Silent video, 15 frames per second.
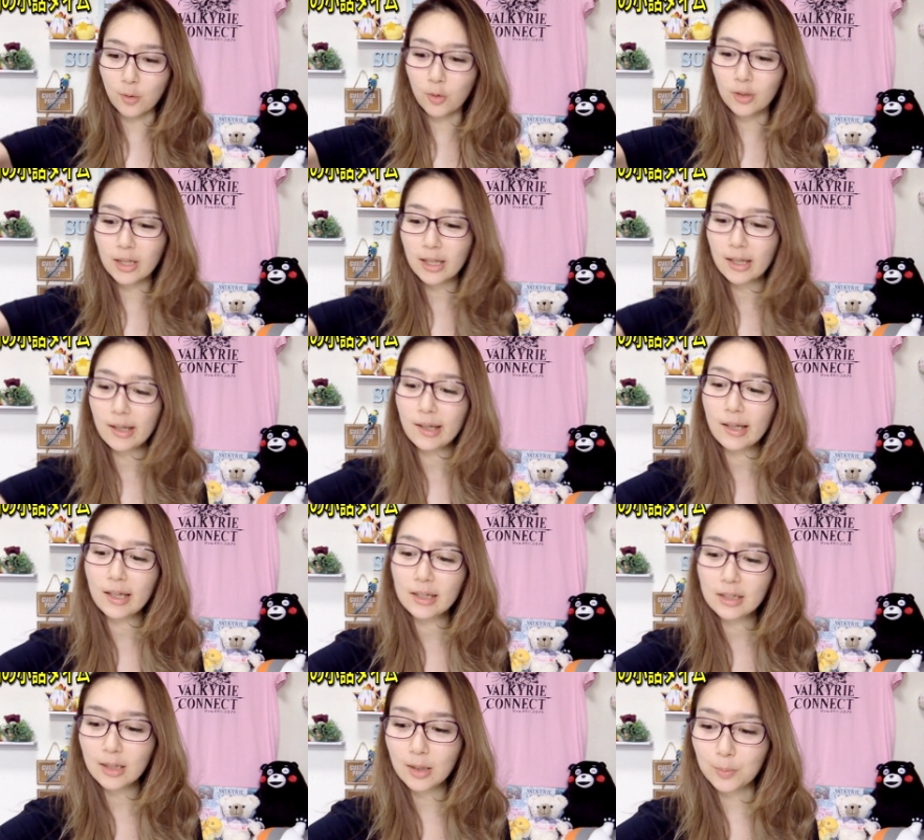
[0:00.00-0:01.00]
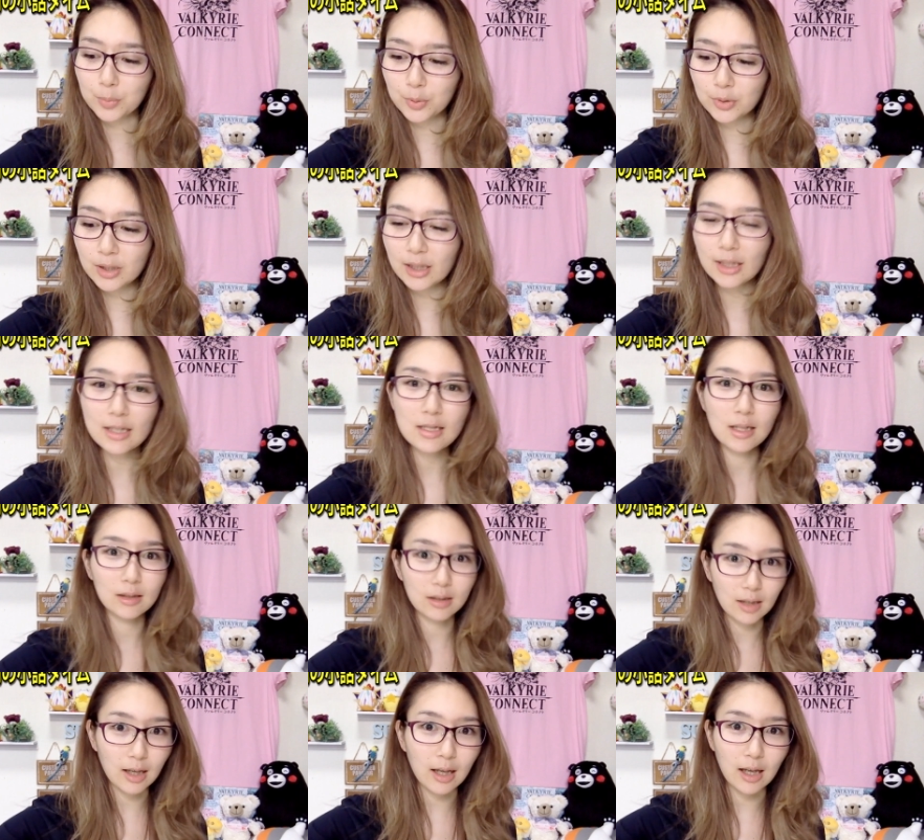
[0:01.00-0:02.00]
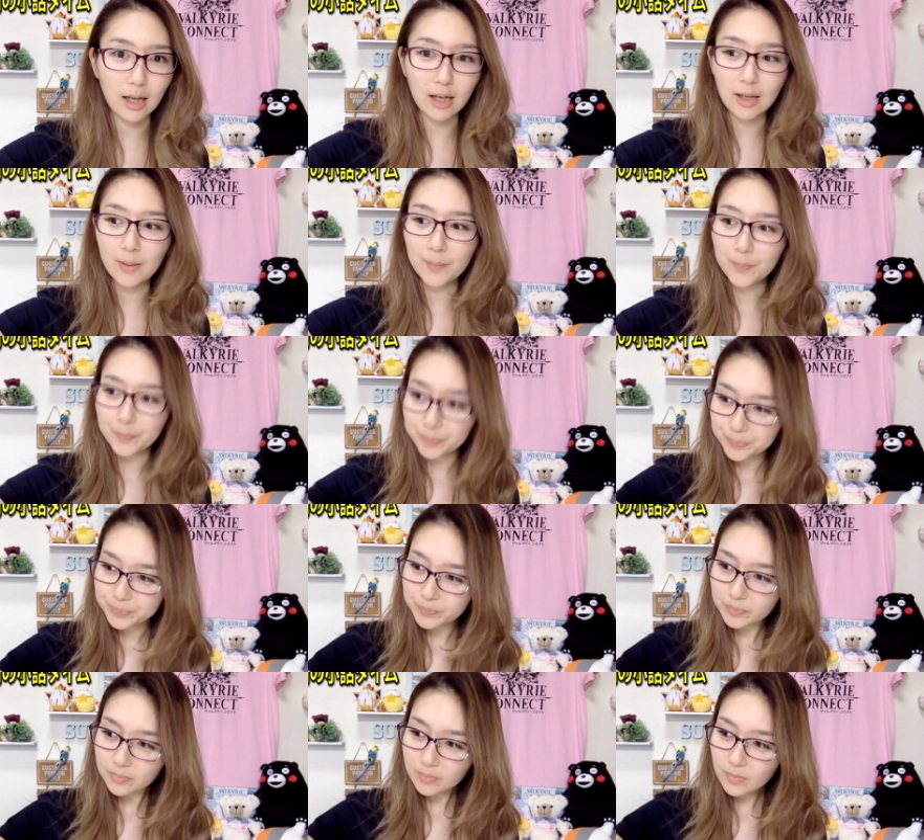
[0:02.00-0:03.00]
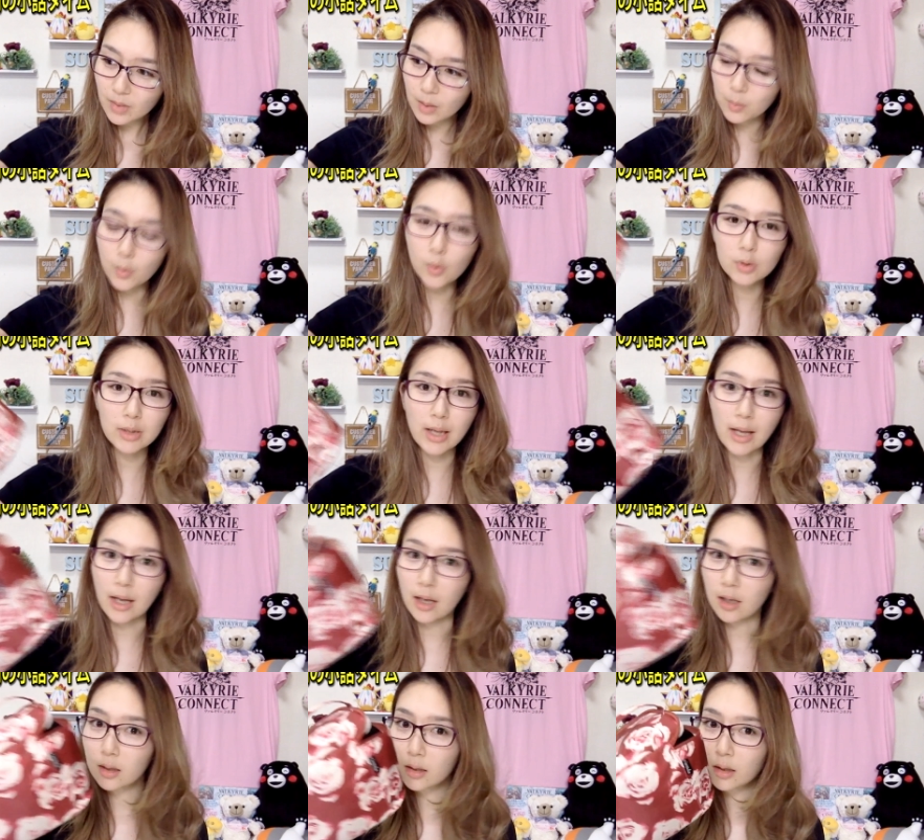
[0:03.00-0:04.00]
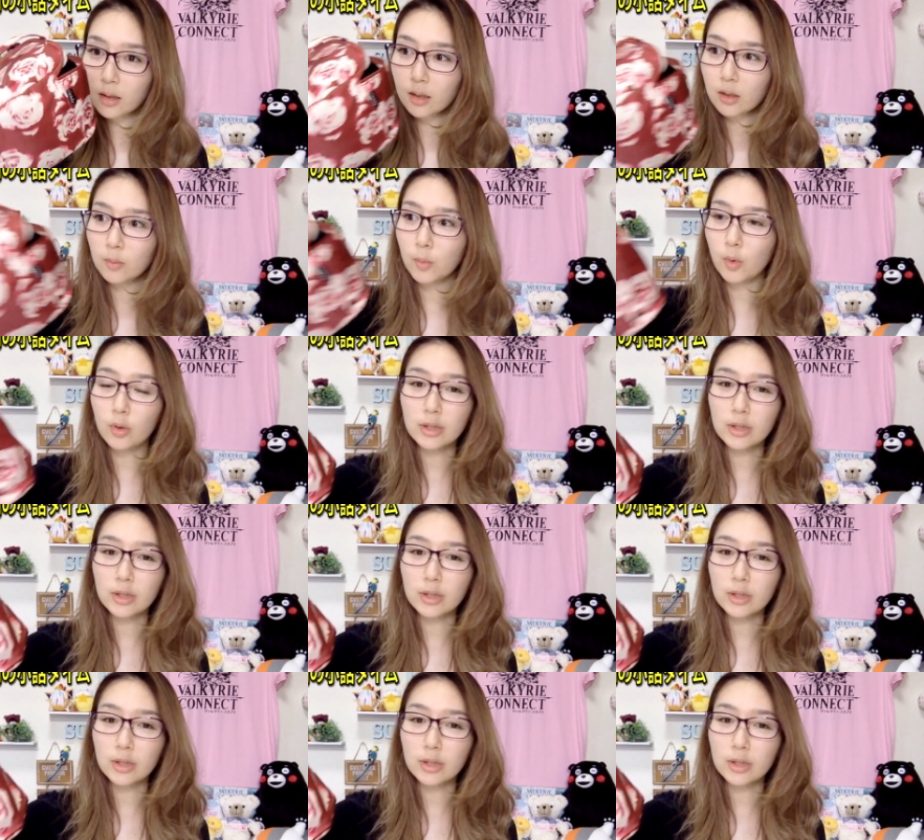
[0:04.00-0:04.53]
これにぶっかかっちゃって、もうね、もう